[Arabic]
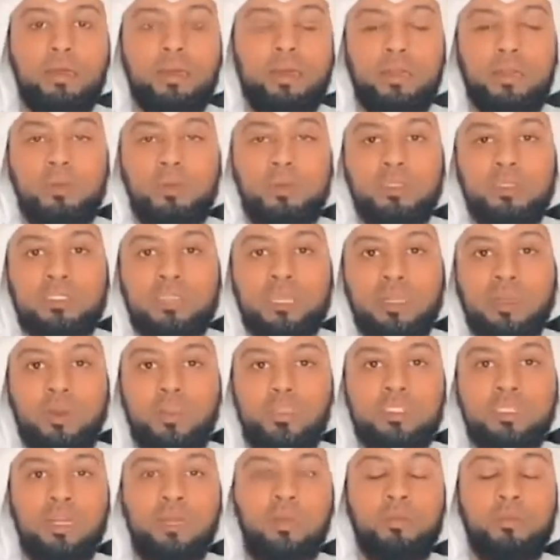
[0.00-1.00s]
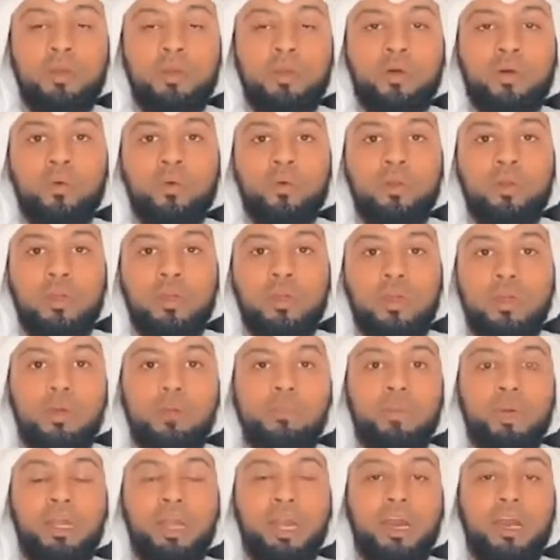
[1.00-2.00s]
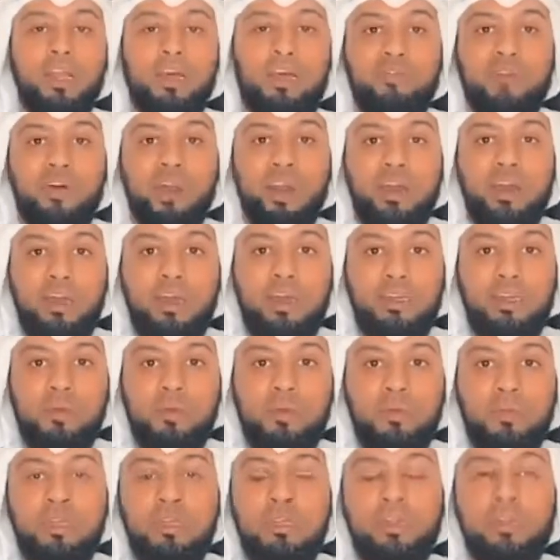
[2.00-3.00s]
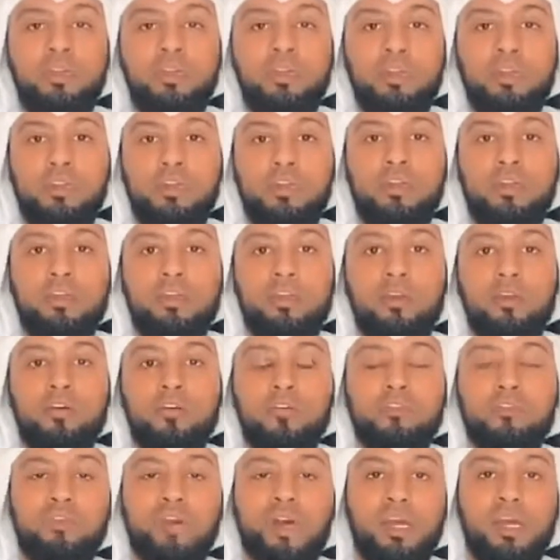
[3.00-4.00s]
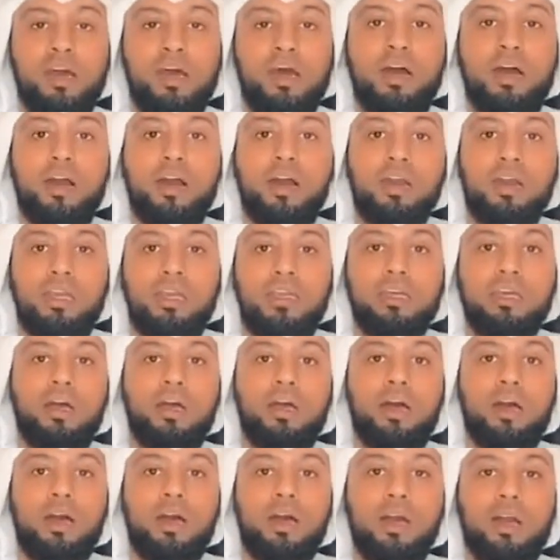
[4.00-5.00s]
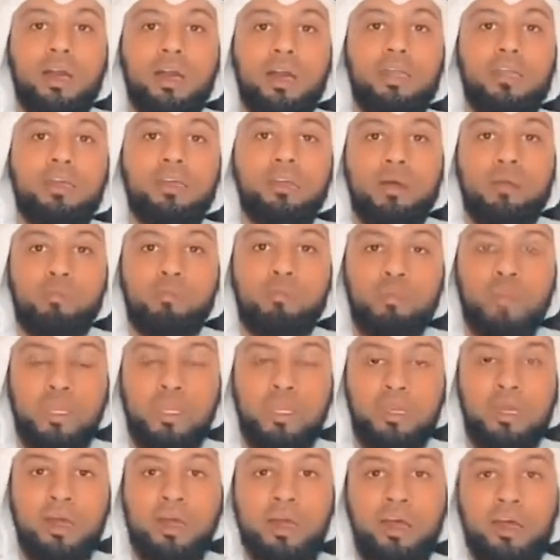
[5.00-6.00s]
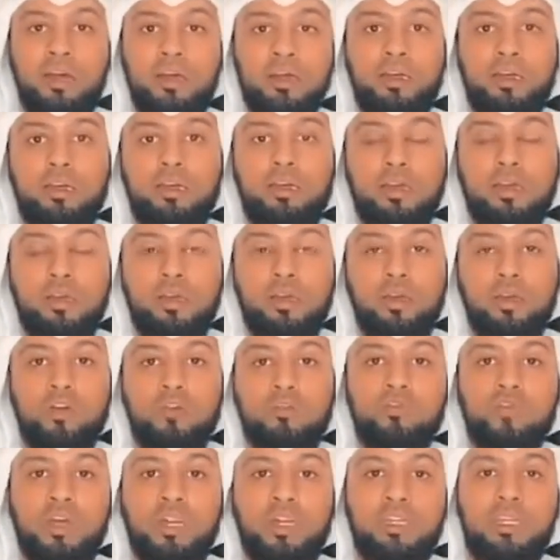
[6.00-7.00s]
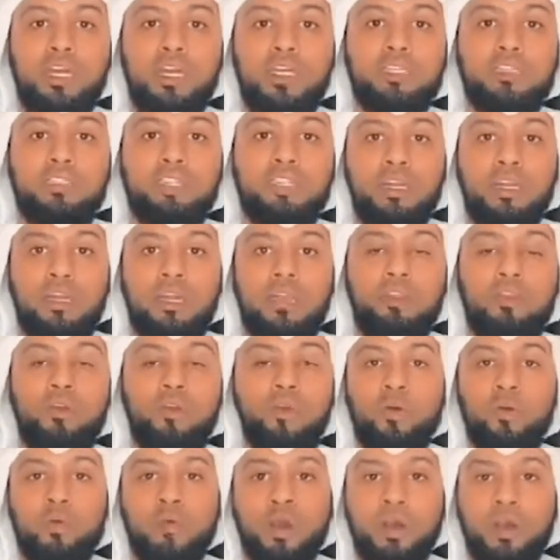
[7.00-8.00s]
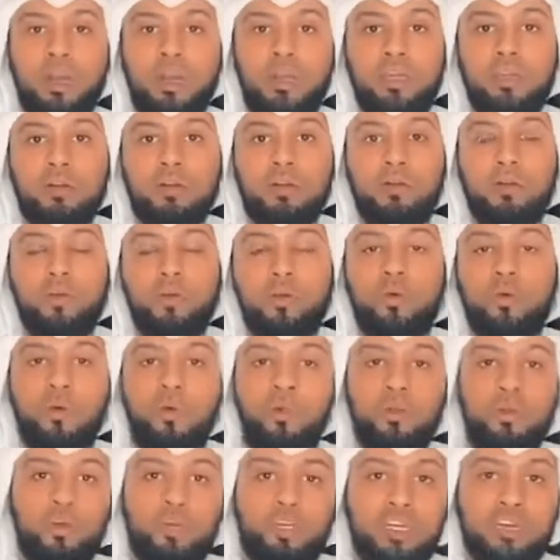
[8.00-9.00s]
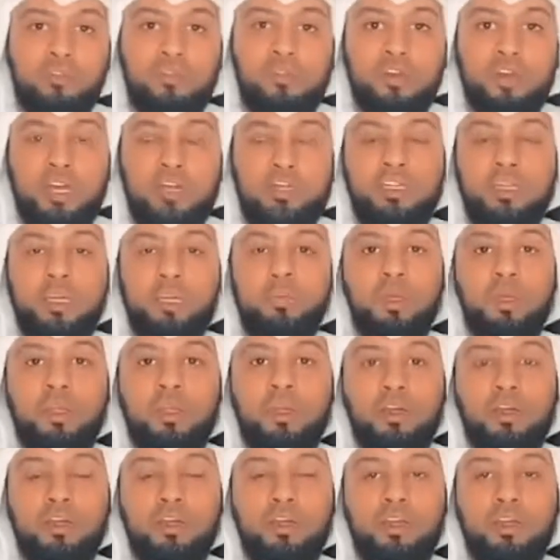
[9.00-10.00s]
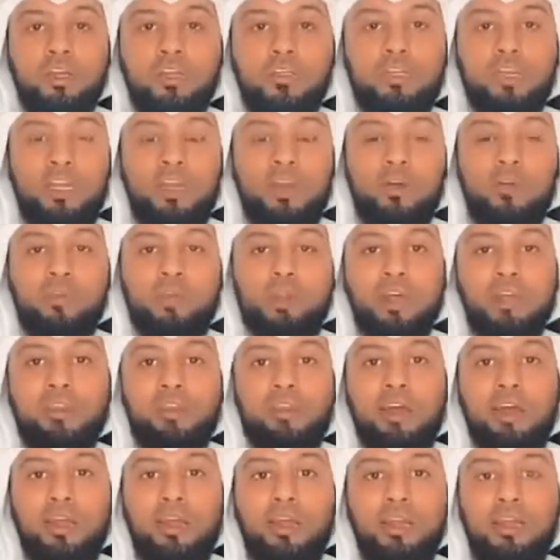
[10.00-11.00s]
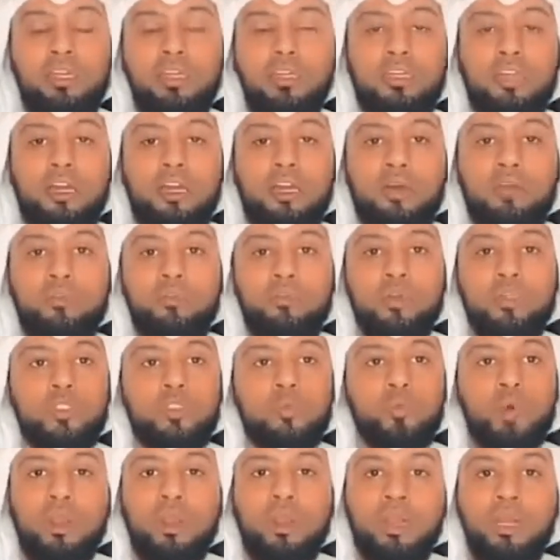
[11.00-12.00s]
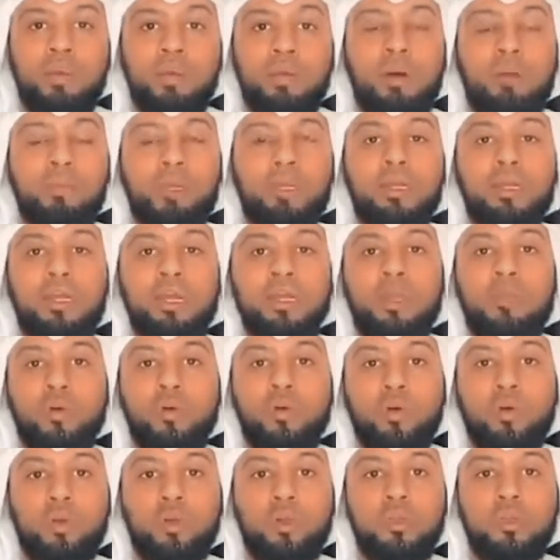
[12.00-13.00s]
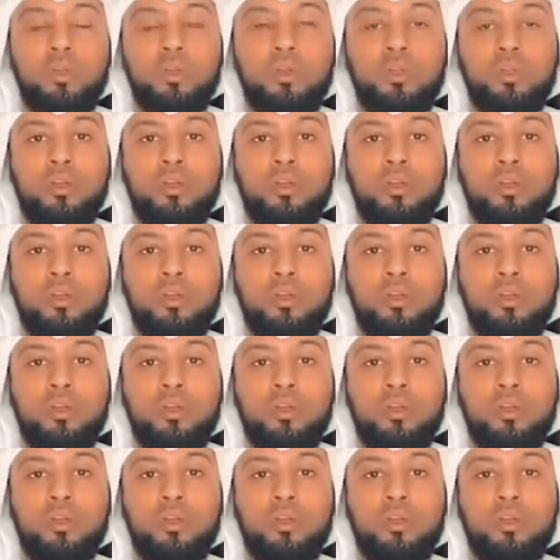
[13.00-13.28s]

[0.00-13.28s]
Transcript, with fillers: النبي صلى الله عليه وسلم يقول من حلف على يمين فراى غيرها خيرا منها فلياتي الذي هو خير وليكفر عن يمينه يعني لو فرضنا انا الحين حلفت قلت والله ما بكلم اخوي